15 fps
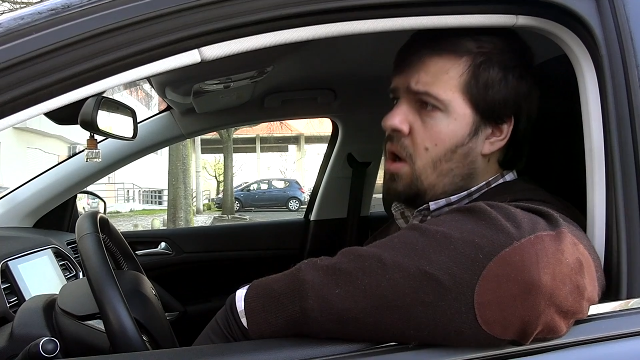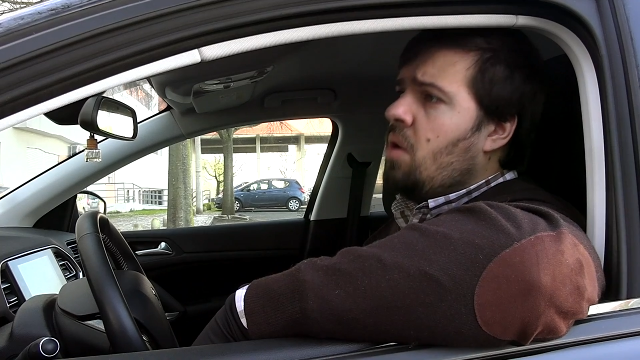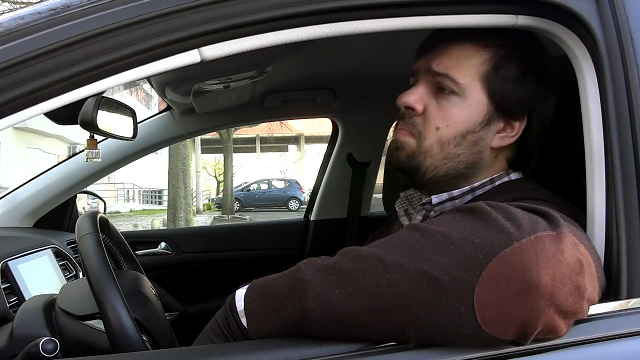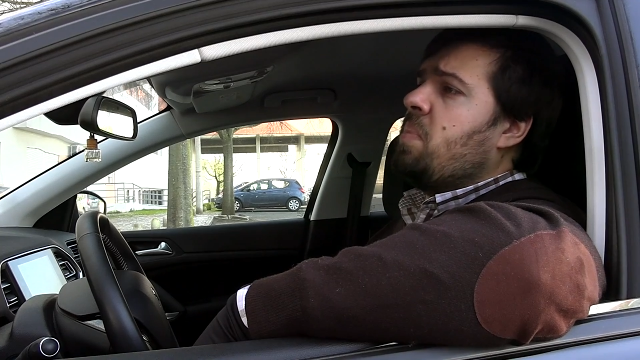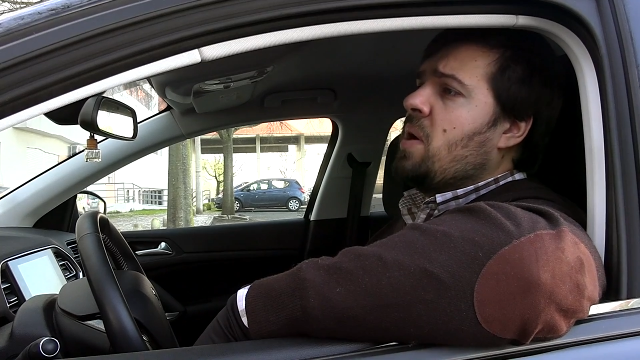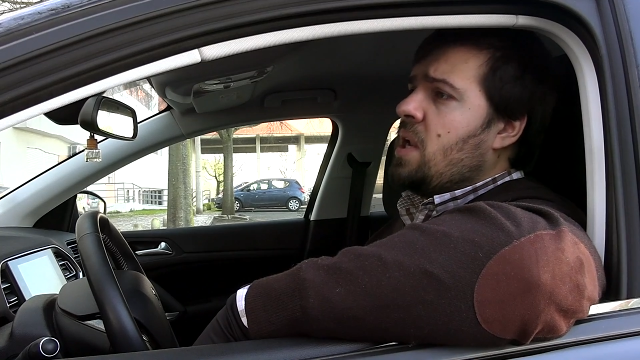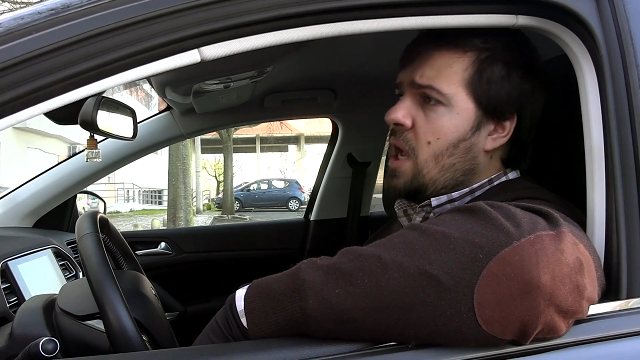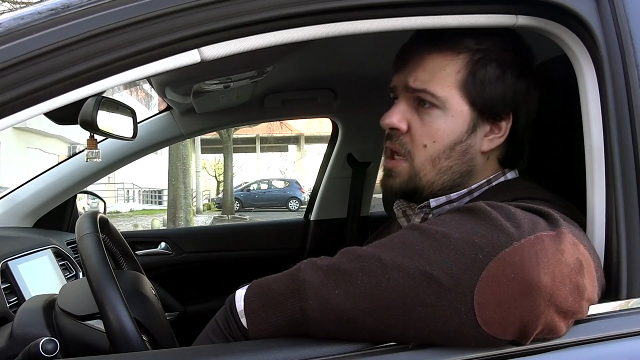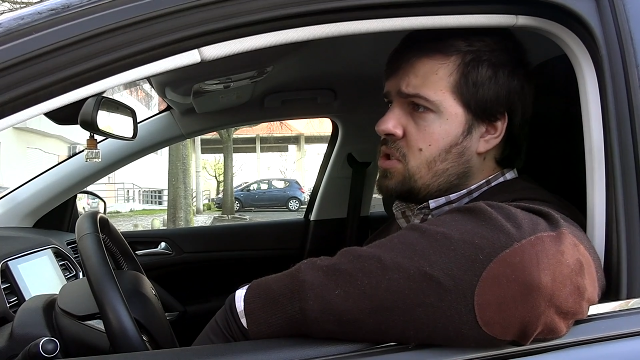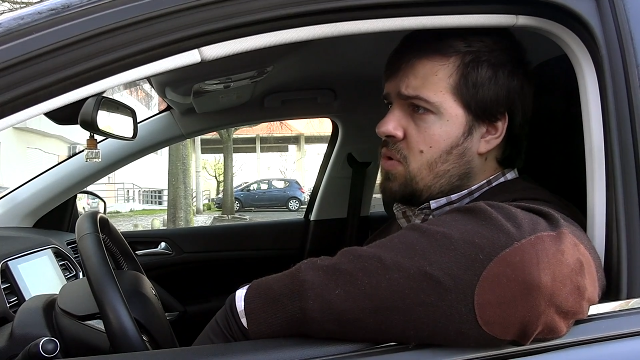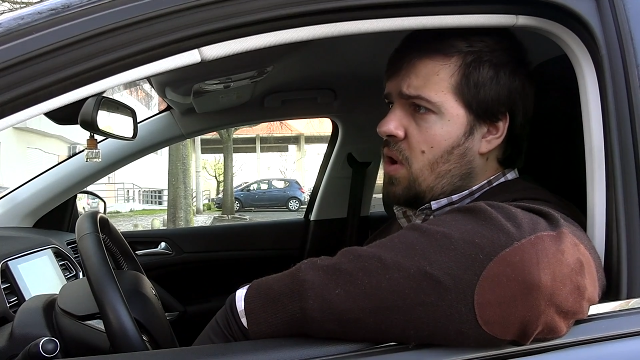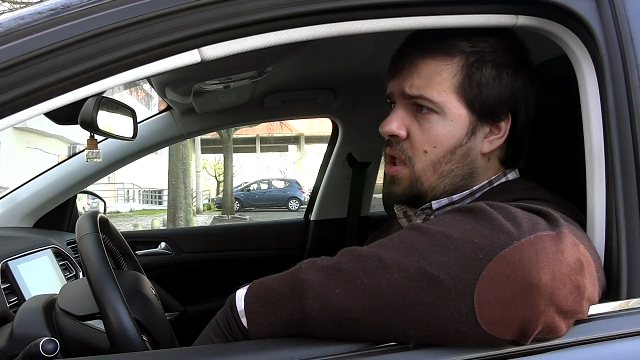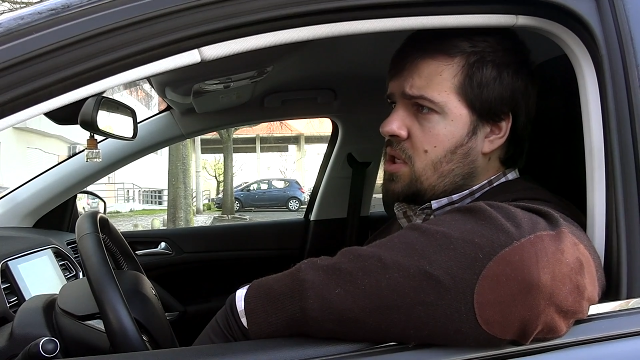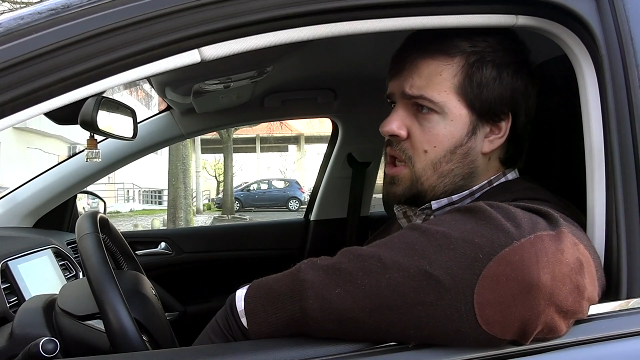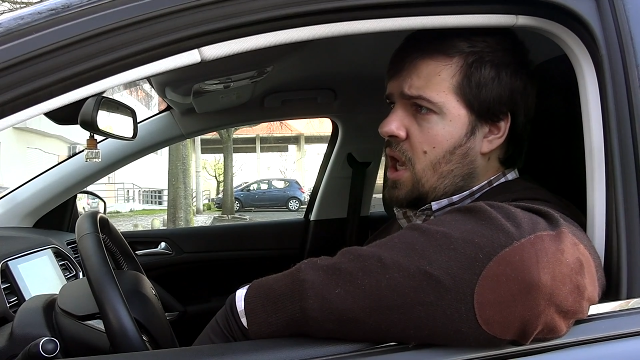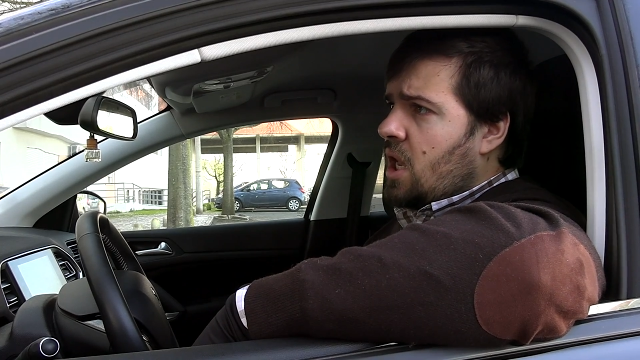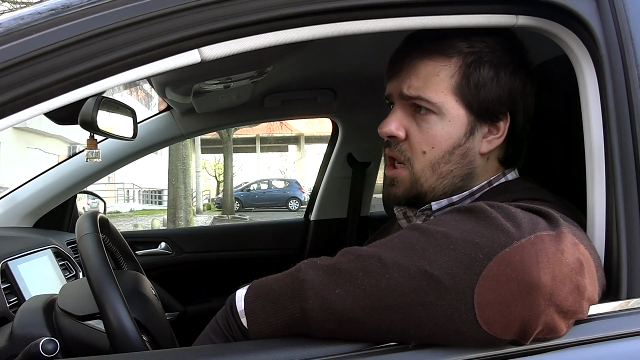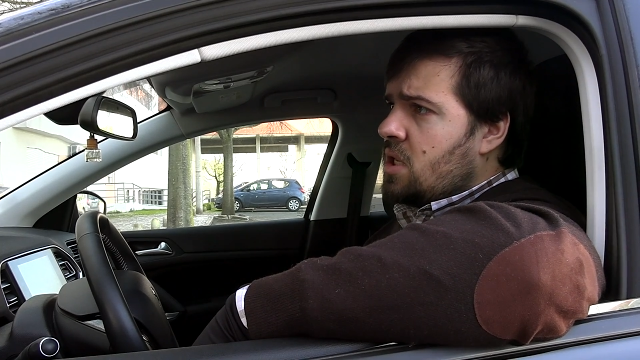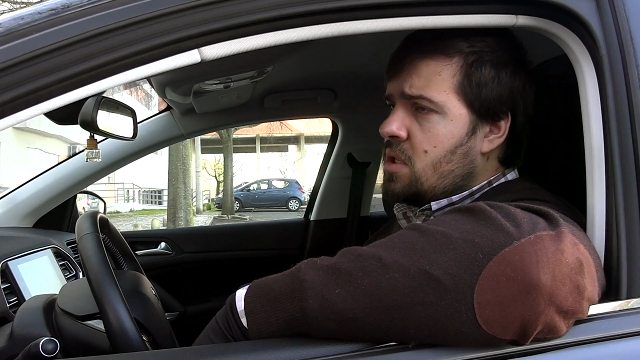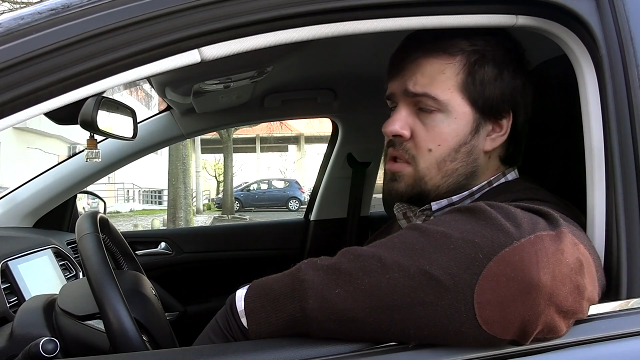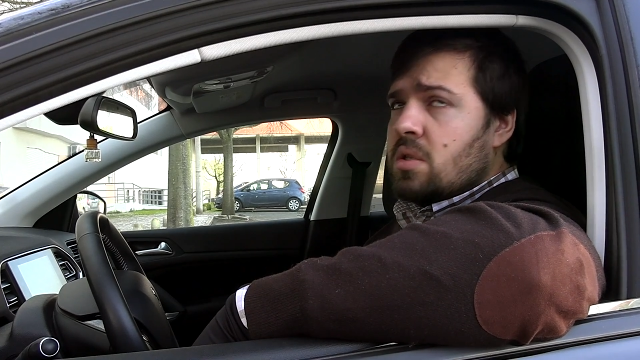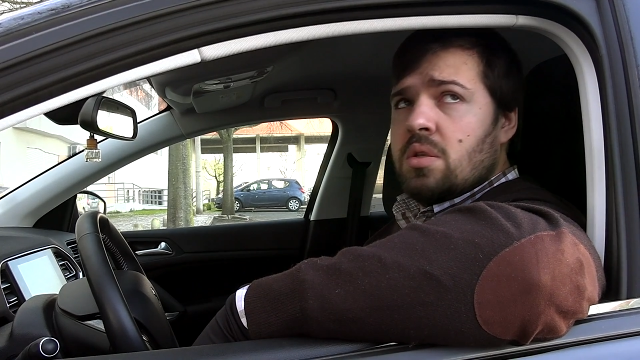É um palhaço
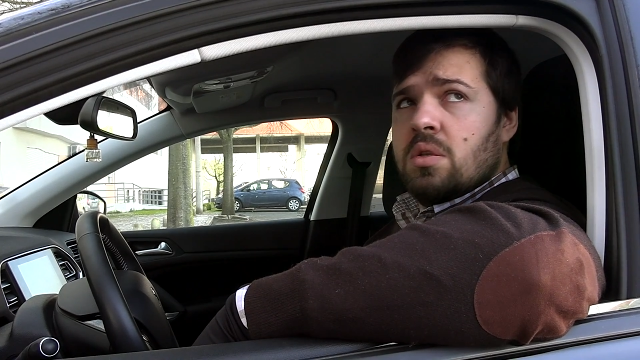qualquer.